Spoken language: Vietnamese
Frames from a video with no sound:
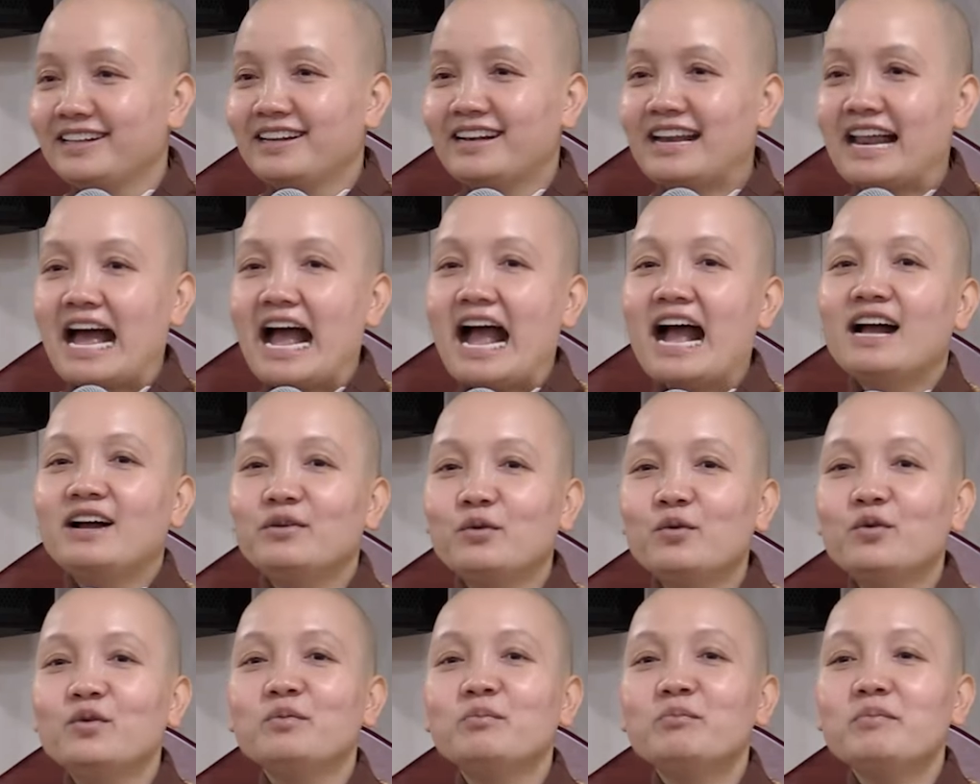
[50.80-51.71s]
là ăn
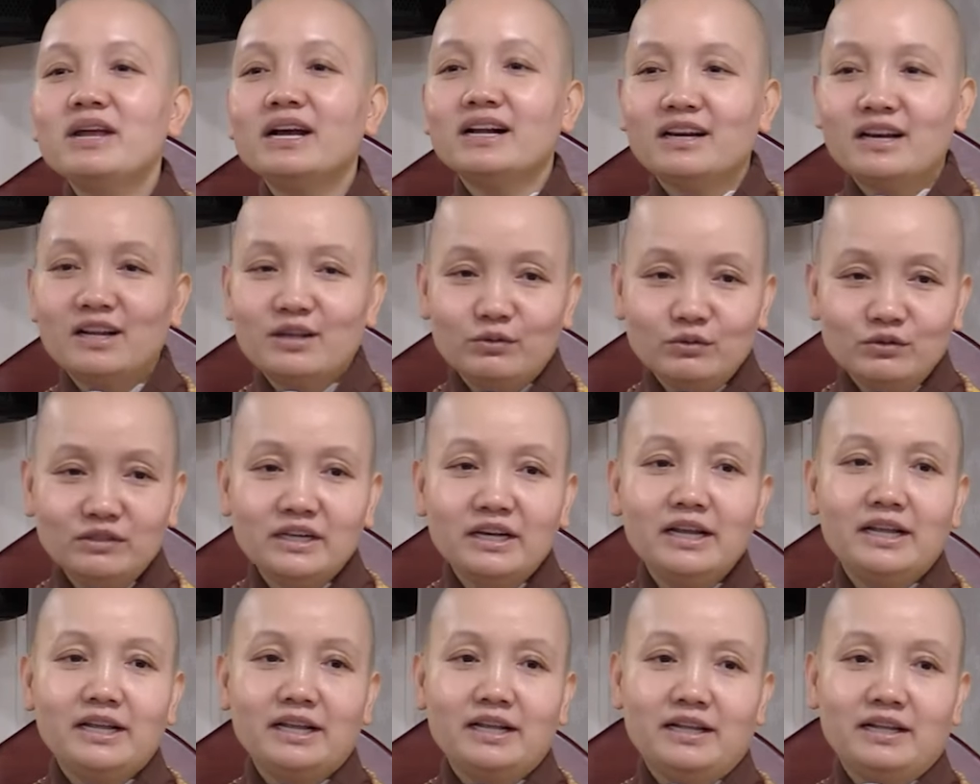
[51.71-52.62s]
uống biết liễu
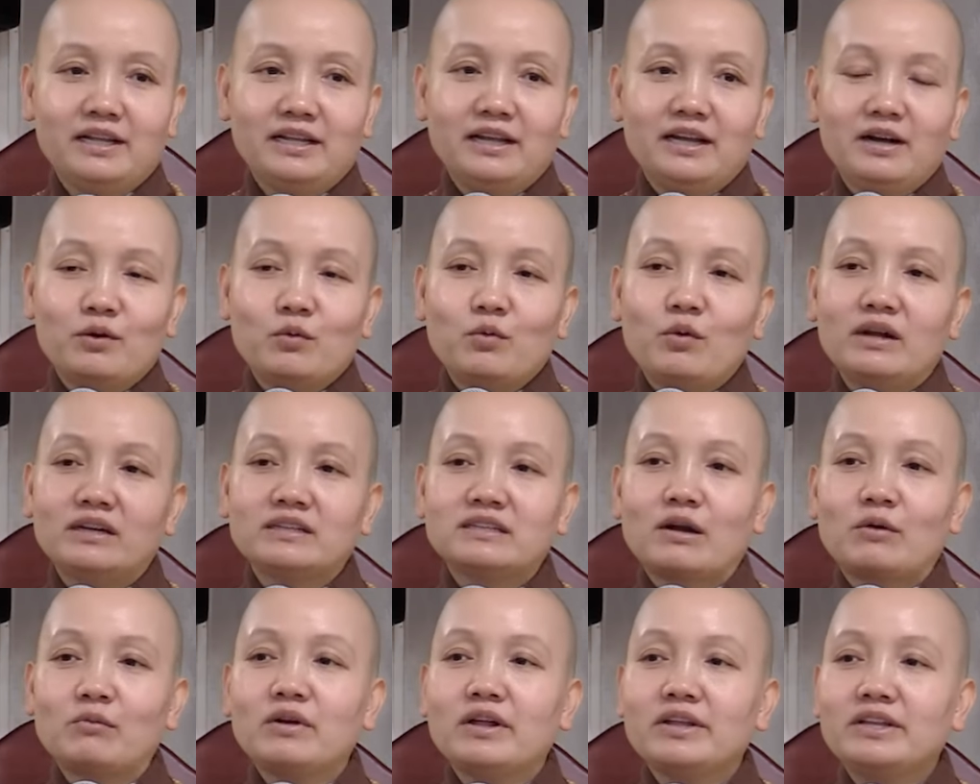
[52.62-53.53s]
tri. Quan
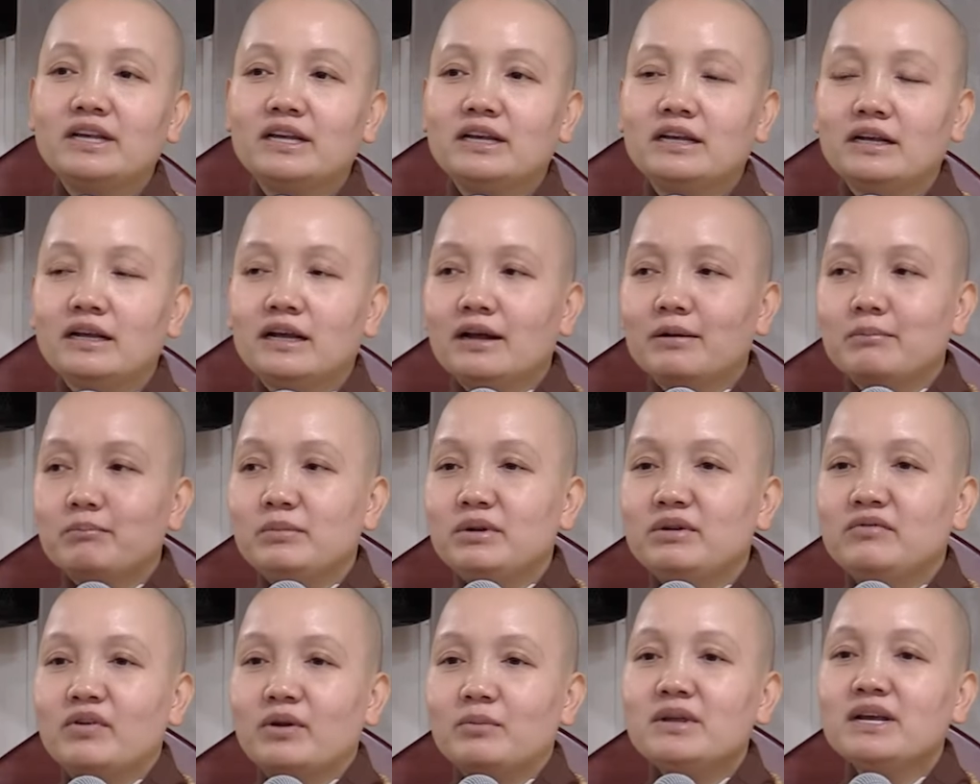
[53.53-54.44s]
trọng là gì?
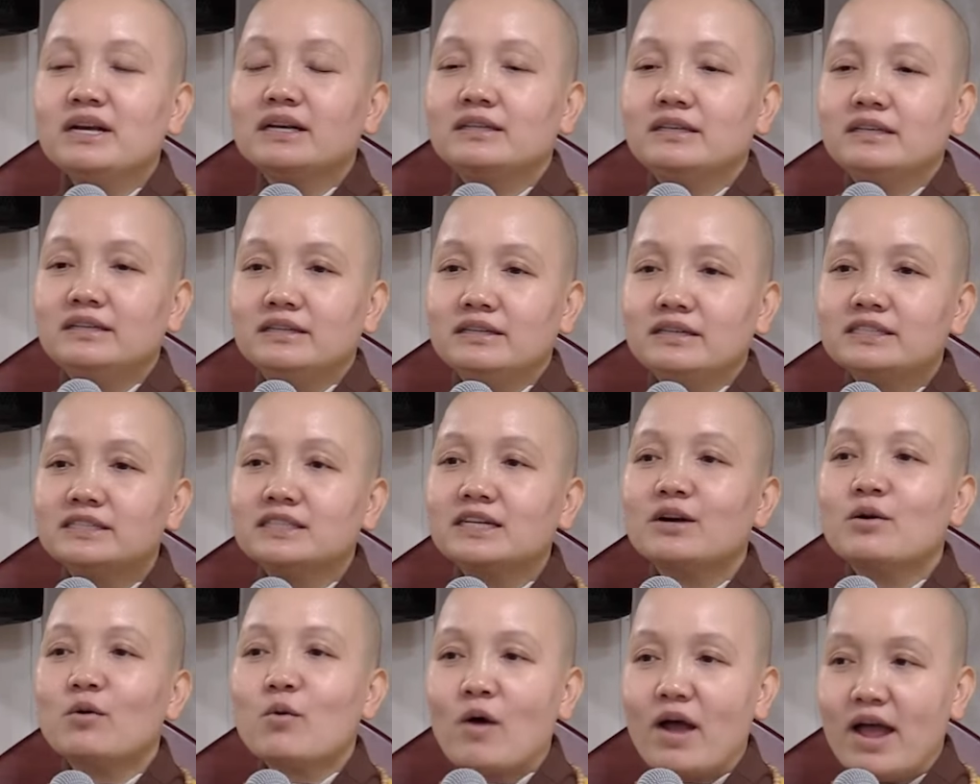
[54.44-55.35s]
Mình phải biết giữ cái
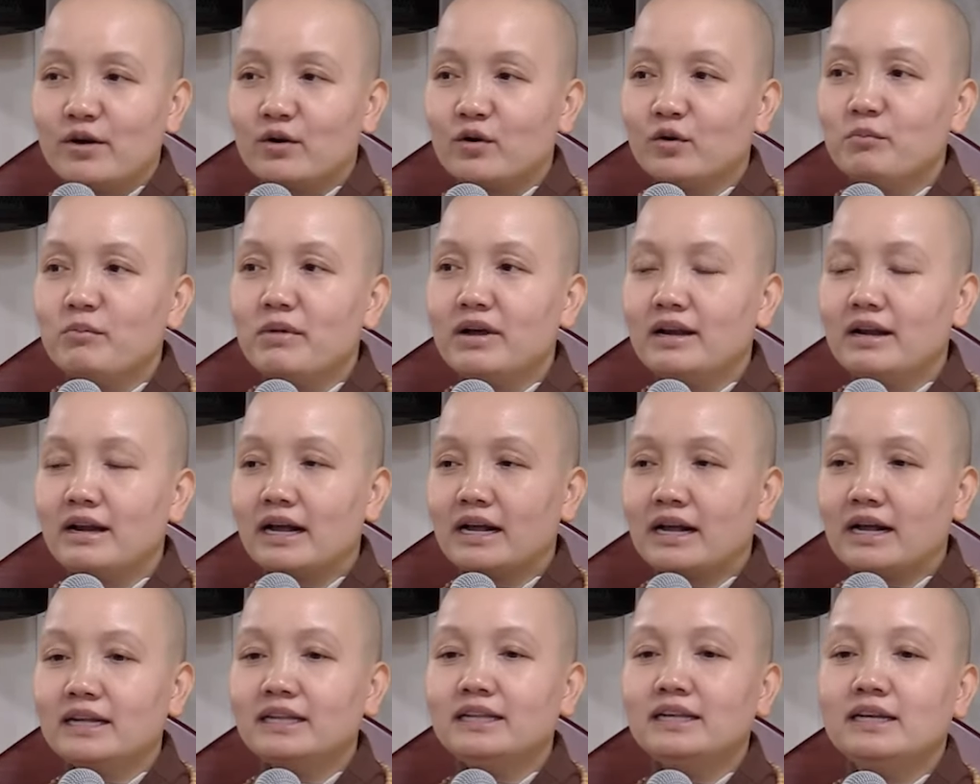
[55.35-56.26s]
sức khỏe của mình,
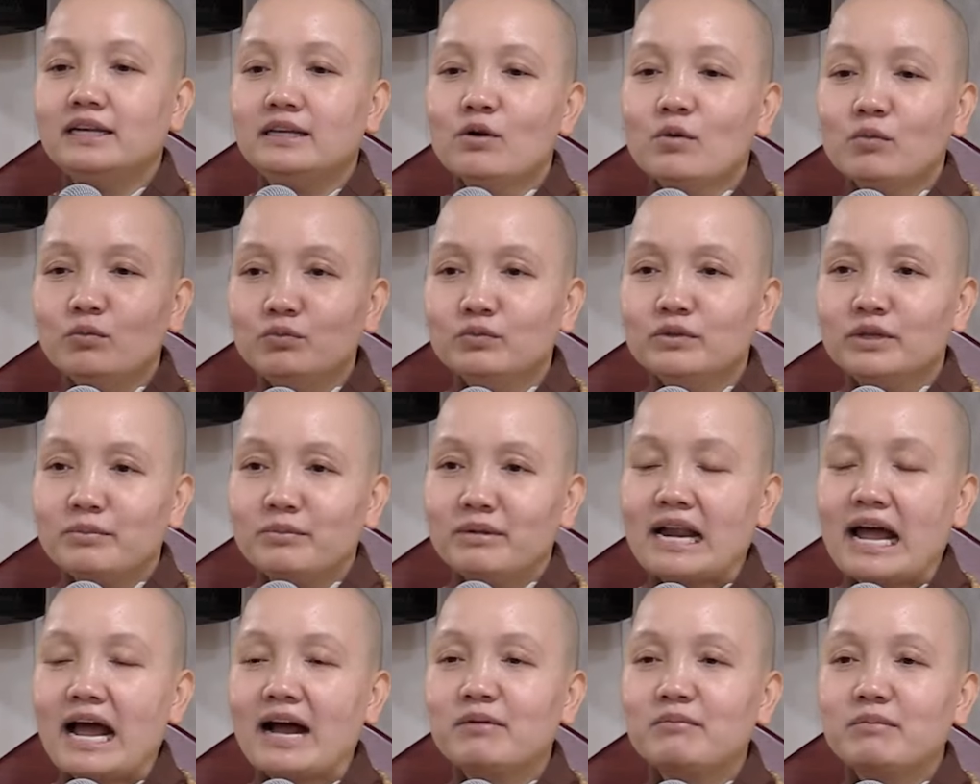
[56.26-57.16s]
là cái gì đúng thì
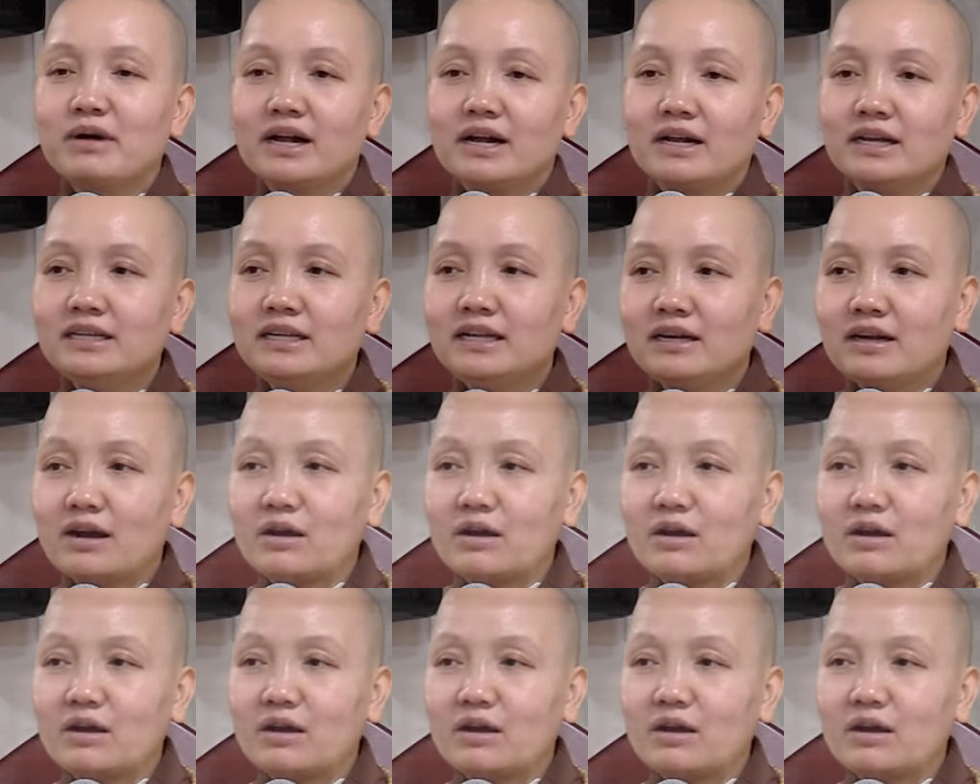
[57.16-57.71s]
mình ăn, mà cái gì